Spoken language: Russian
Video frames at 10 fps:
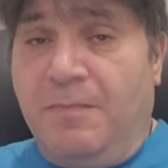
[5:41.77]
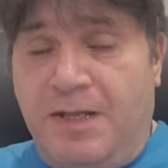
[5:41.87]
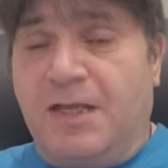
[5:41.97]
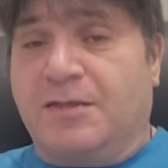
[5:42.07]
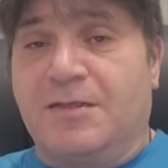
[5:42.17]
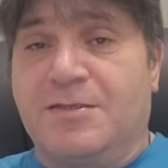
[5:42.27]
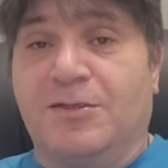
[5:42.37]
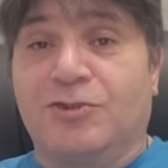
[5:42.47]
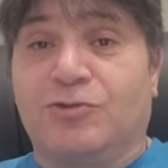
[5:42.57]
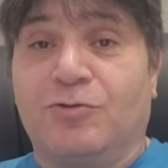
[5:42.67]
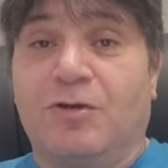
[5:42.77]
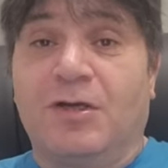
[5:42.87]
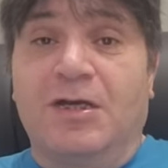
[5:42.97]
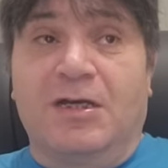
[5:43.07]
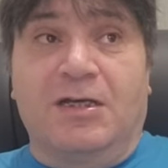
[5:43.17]
Понятное дело,
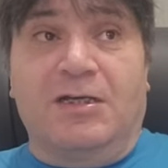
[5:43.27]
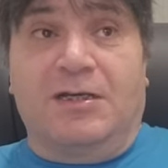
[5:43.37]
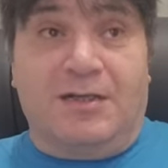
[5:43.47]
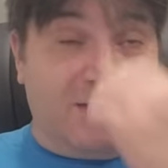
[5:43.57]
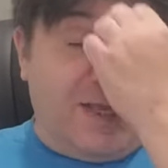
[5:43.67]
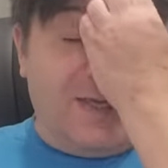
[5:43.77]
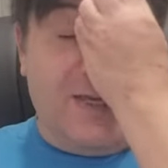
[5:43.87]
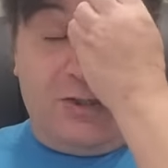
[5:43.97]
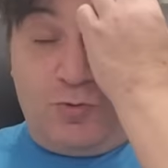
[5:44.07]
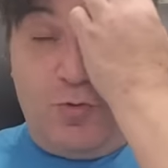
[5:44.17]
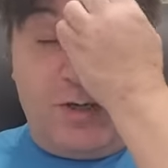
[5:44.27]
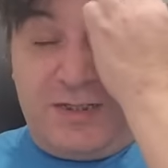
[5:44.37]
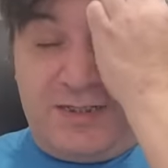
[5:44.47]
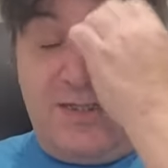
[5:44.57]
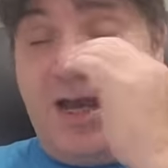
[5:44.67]
что Э, такие
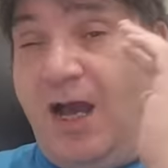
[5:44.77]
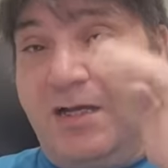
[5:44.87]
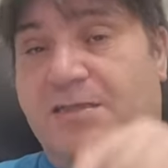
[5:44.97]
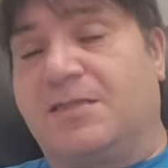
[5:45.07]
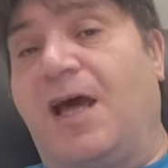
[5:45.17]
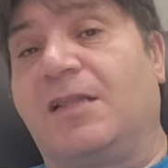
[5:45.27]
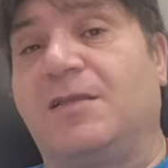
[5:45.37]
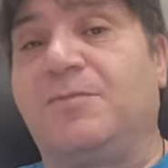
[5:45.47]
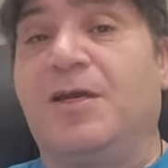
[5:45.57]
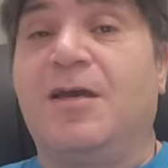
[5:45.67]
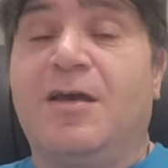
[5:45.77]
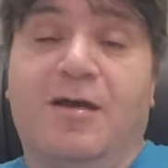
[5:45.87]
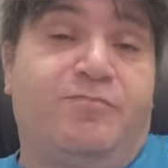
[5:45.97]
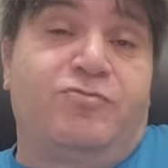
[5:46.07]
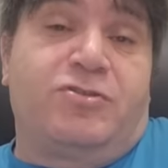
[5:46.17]
тонкости, как и статами,
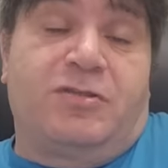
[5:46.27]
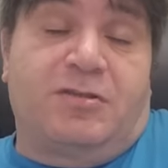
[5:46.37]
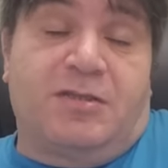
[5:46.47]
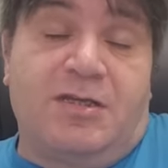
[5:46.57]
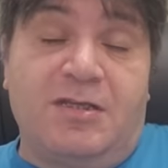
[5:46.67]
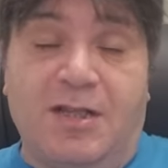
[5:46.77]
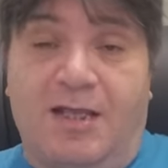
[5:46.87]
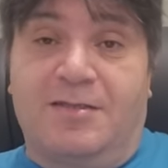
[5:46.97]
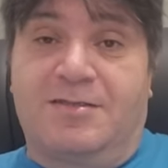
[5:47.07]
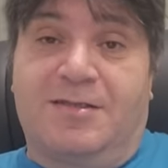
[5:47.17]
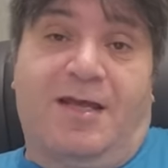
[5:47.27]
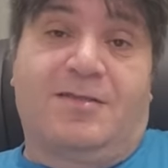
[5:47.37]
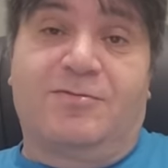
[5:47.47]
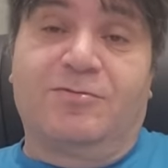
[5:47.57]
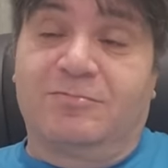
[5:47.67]
э, Путина-то и не надо
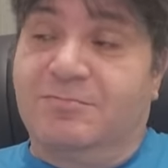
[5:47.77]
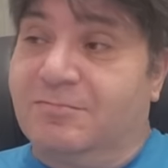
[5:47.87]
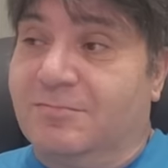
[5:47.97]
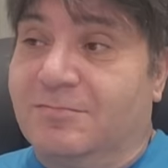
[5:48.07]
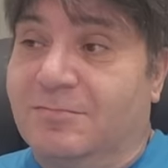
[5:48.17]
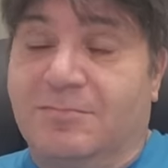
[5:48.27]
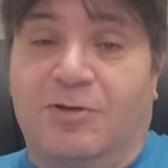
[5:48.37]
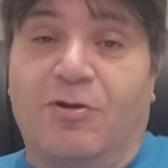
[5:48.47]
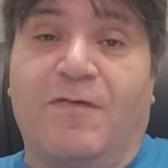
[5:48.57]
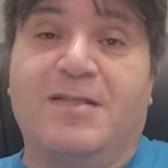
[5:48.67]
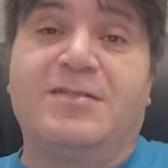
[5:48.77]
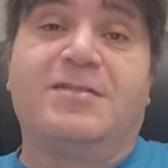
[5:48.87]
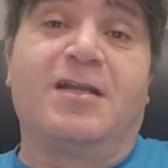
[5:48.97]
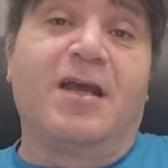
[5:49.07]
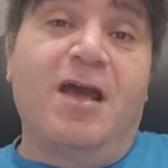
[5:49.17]
знать. Он
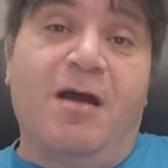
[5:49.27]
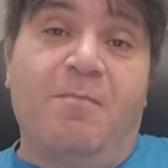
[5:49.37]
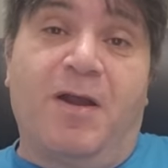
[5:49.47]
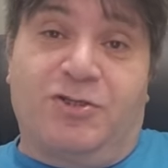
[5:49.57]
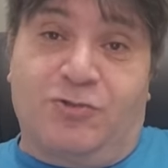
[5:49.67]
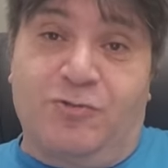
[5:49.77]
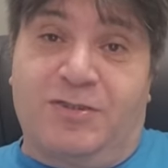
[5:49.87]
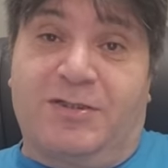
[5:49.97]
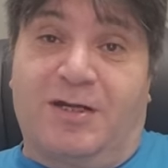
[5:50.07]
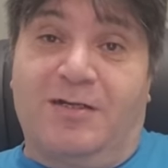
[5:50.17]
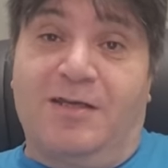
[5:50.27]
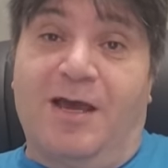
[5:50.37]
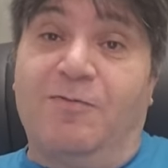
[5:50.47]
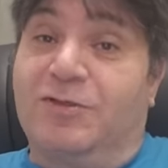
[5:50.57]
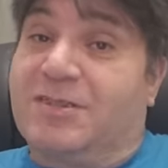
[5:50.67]
руководитель большой
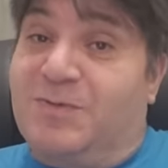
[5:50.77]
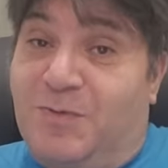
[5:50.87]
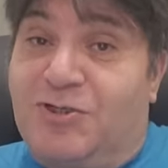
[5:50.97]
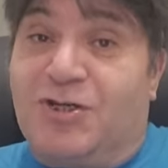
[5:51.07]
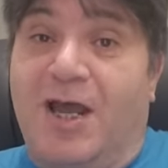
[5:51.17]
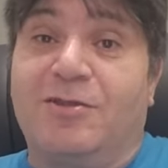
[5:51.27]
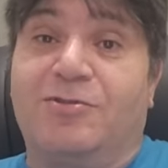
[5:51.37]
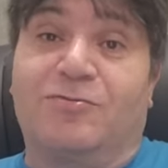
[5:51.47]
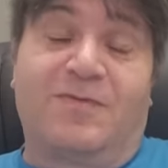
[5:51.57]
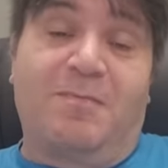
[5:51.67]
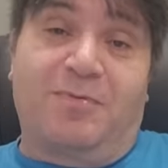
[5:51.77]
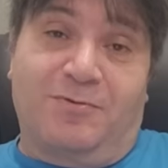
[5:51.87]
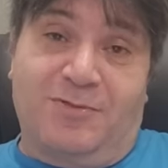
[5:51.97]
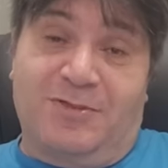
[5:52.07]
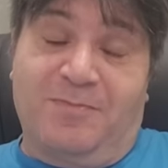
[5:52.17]
страны. А вот к спичрайтеру
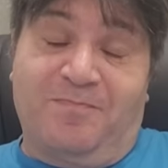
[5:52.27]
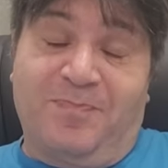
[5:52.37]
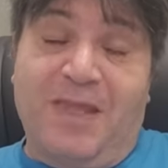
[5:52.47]
вопросы.